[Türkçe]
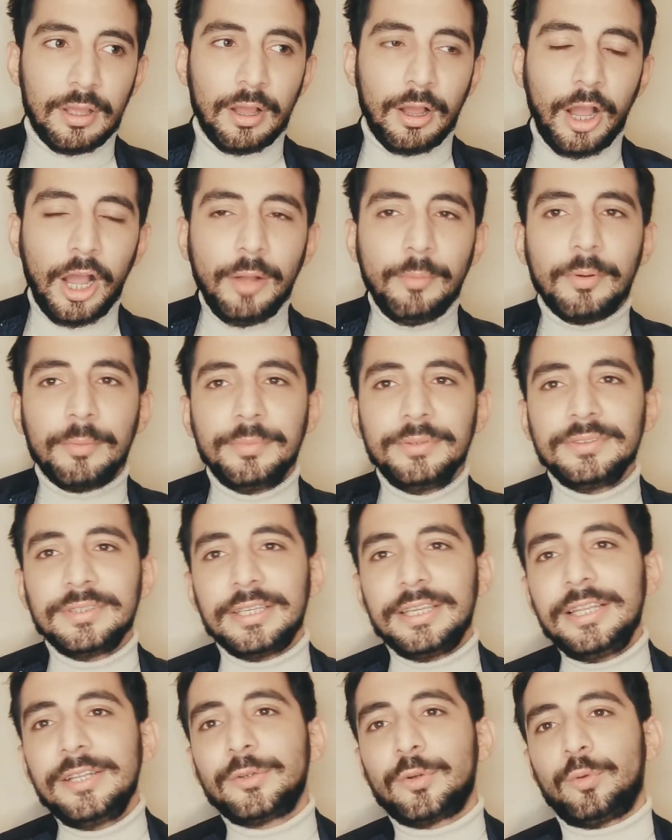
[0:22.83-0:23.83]
Ama bize
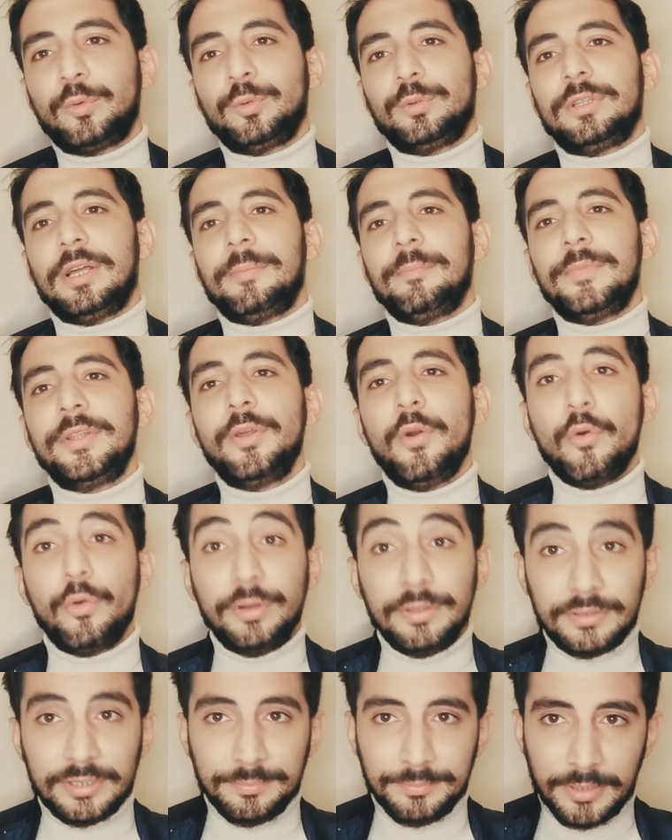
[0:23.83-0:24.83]
ilkokuldan beri
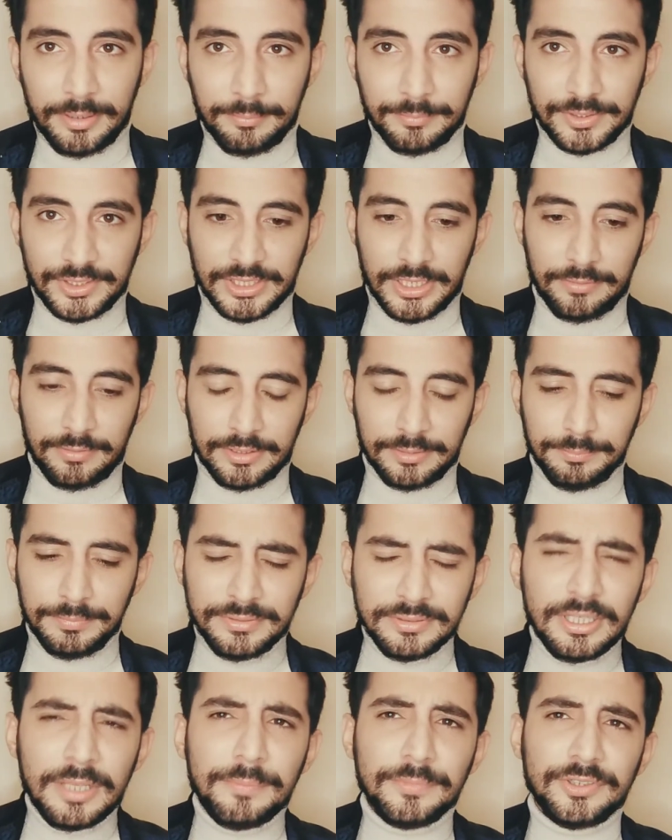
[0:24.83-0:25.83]
öğretilmeyen bir şey var.
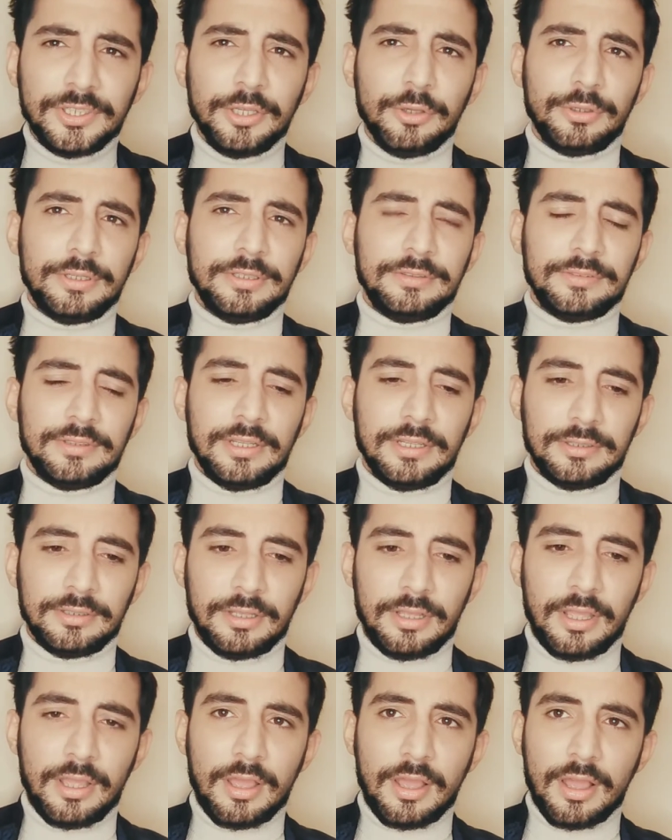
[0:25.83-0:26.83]
Bize hep şey öğrettiler.
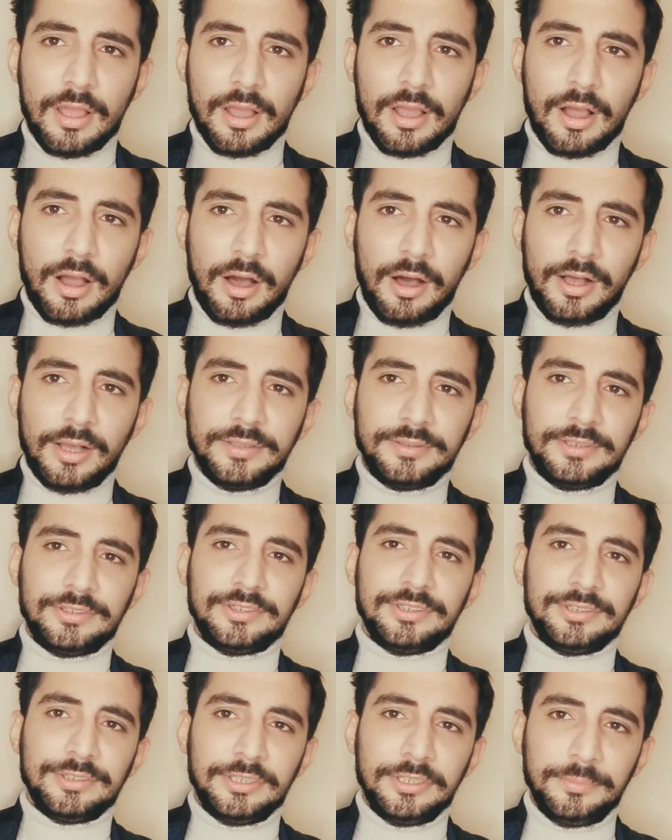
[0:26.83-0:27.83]
A
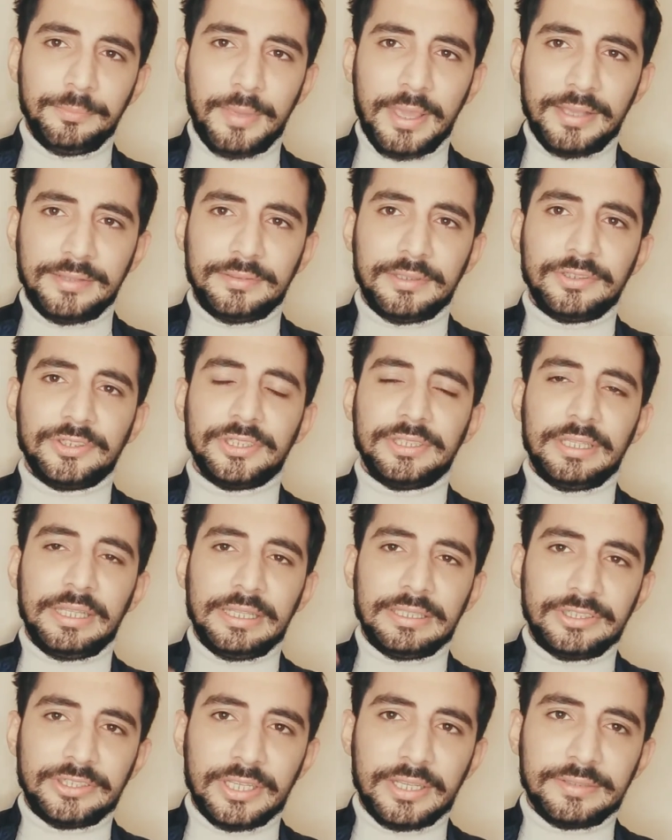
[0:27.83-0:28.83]
seçeneği, B
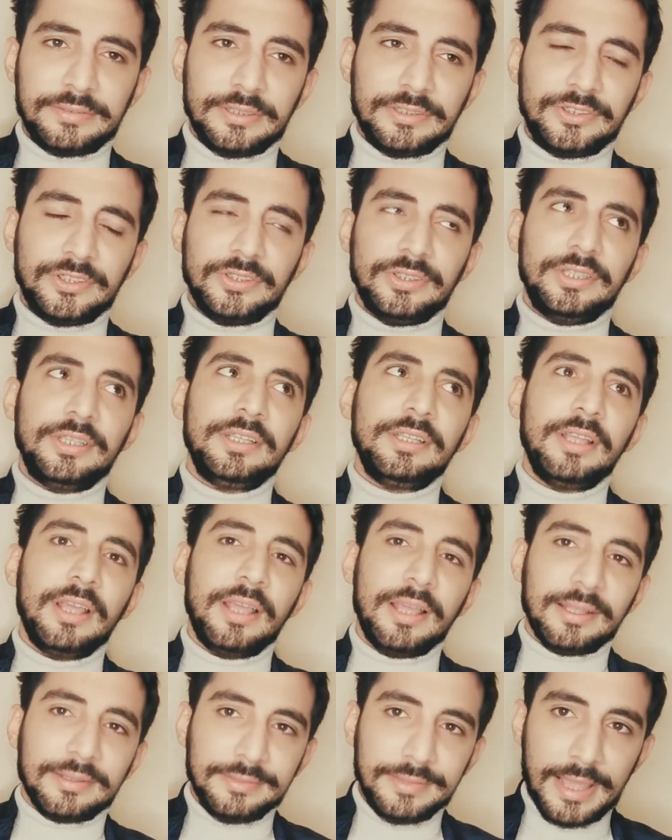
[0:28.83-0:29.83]
seçeneği, C seçeneği,
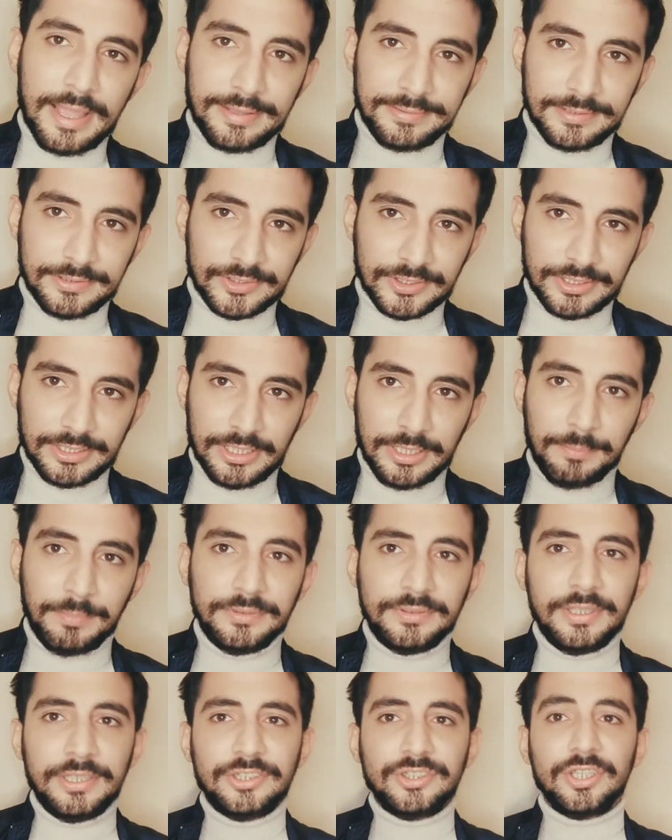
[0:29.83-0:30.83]
D seçeneği.
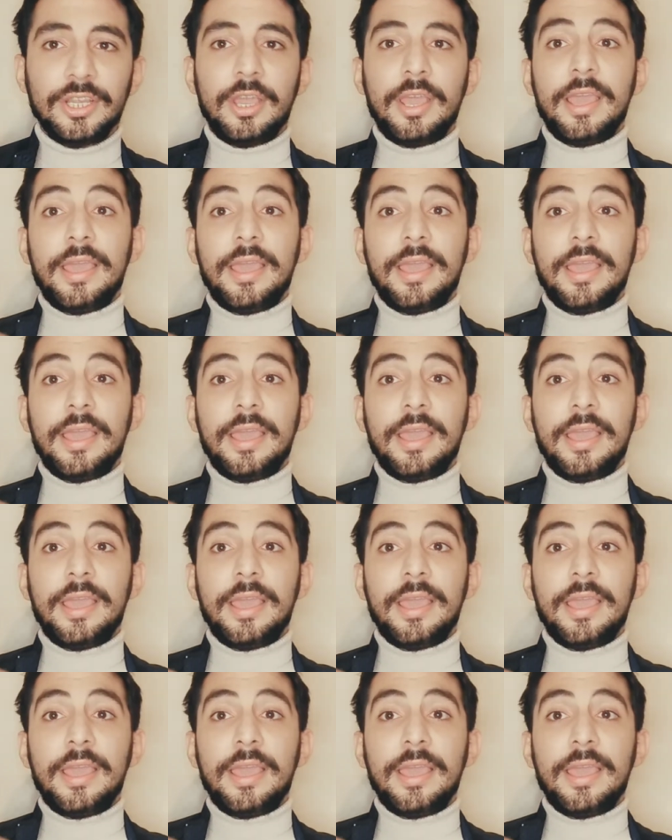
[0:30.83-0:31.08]
Bize hiç